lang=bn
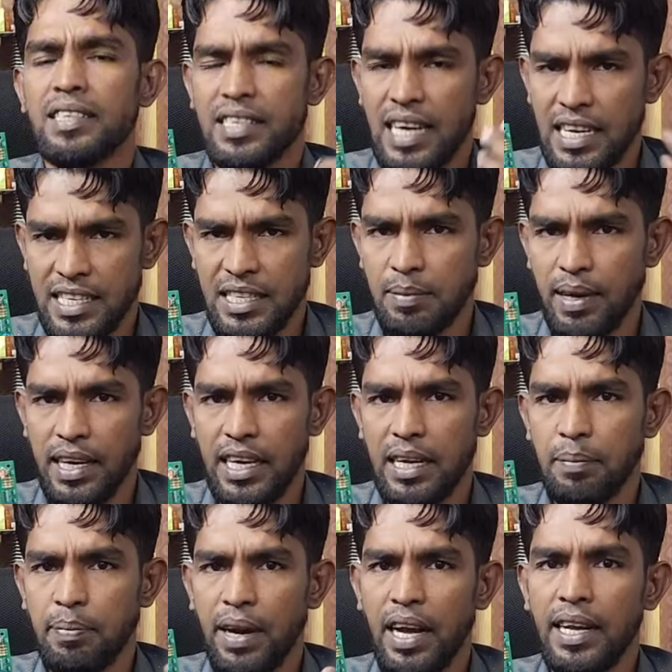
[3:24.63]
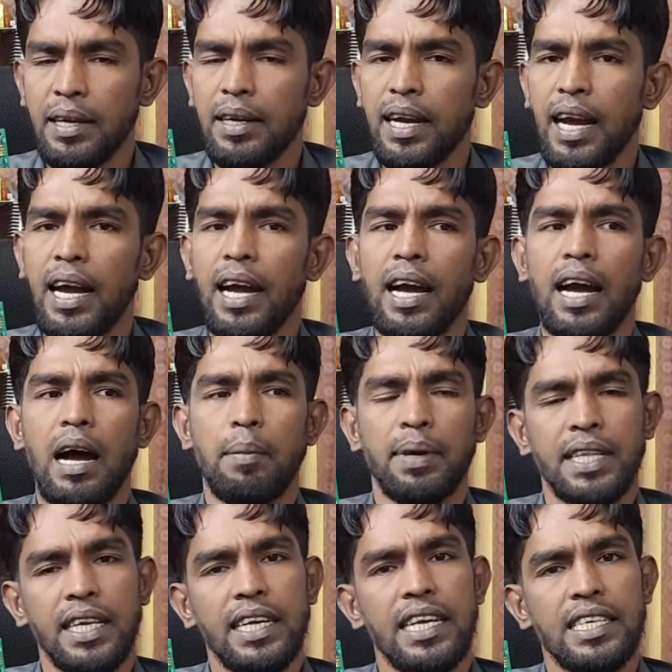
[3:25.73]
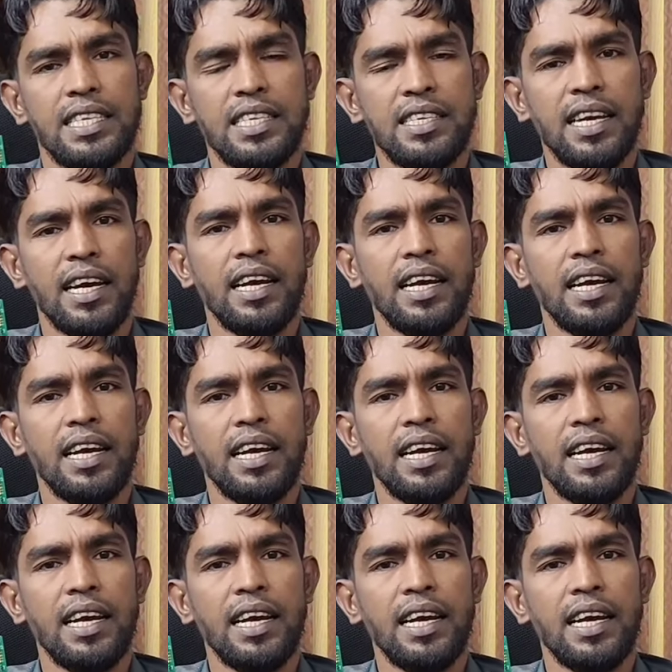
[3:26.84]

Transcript: সার্সি মার্কেটে প্রায় আমাদের গ্যাসের